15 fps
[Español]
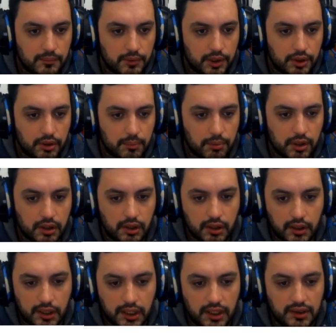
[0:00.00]
Bueno, pues
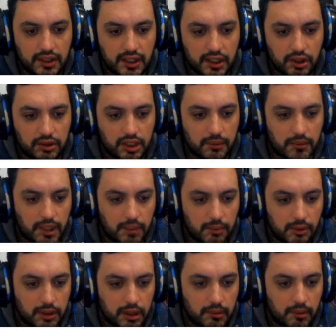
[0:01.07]
calendario, terminal
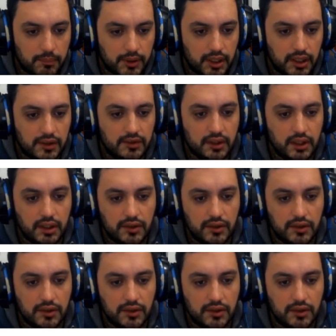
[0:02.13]
portapapeles.